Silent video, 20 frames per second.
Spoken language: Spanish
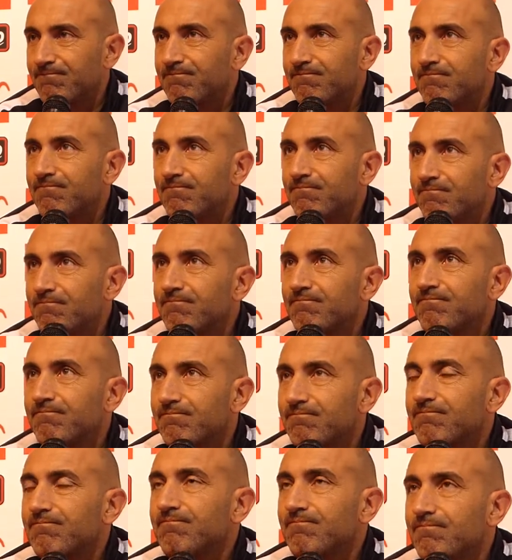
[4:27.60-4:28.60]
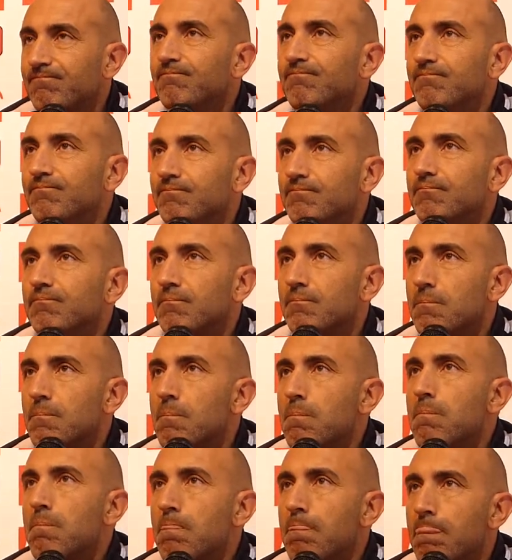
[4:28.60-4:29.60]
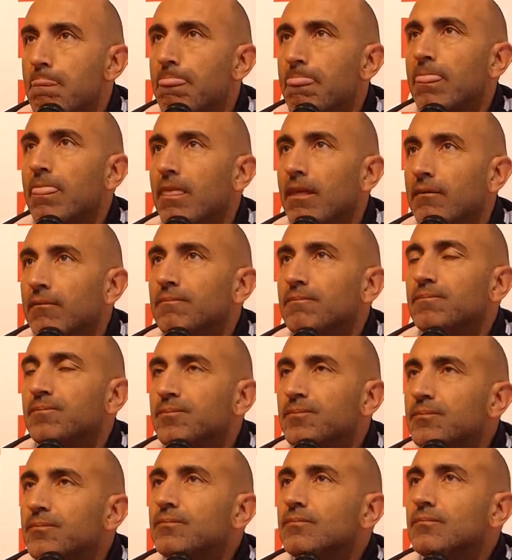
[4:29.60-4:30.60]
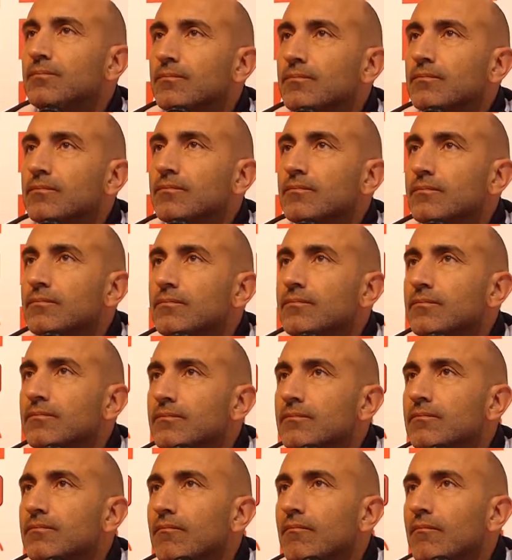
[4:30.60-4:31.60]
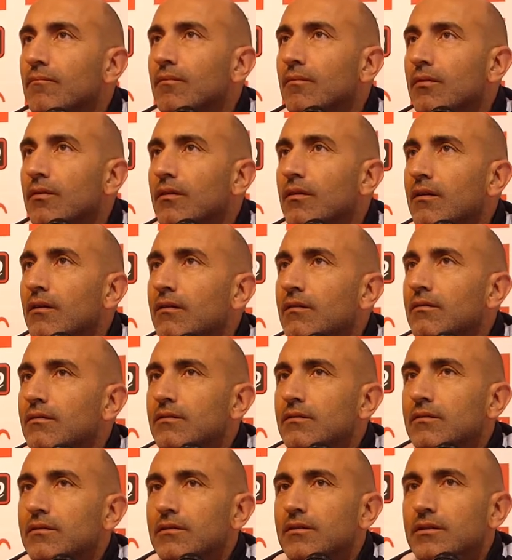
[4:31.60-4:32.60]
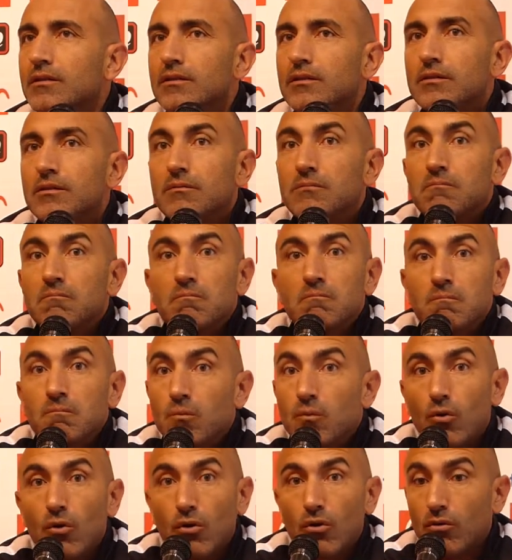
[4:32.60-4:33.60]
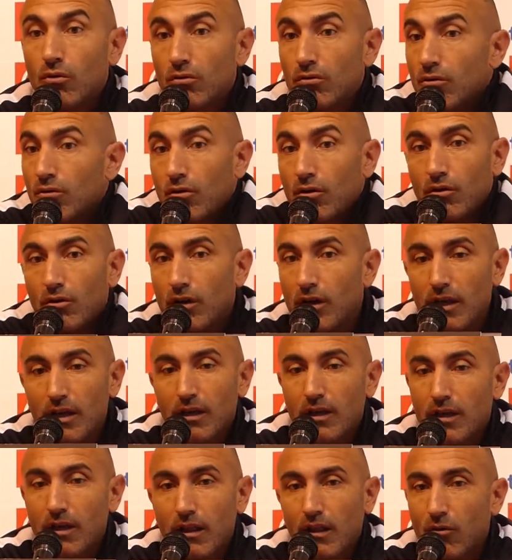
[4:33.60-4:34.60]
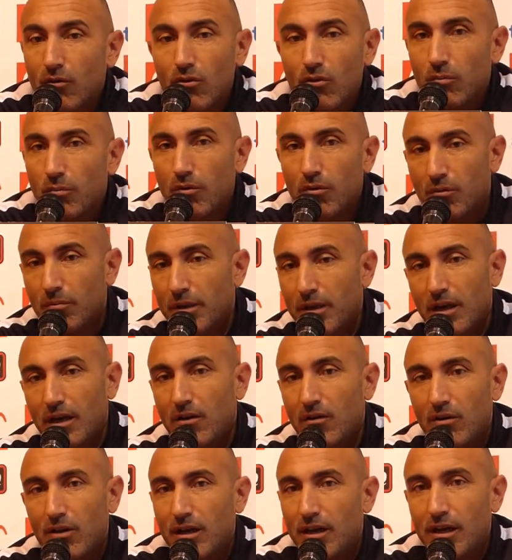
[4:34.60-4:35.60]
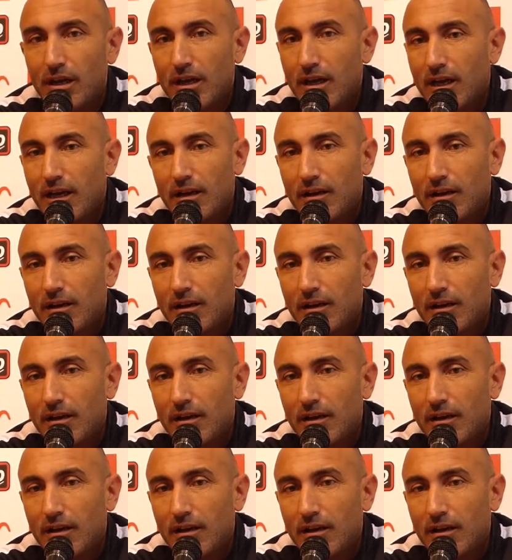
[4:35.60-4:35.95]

me gustaría preguntarte por el entorno de, del Sporting. ¿Crees que se está castigando en exceso al, equipo? No, yo creo que... ¿Te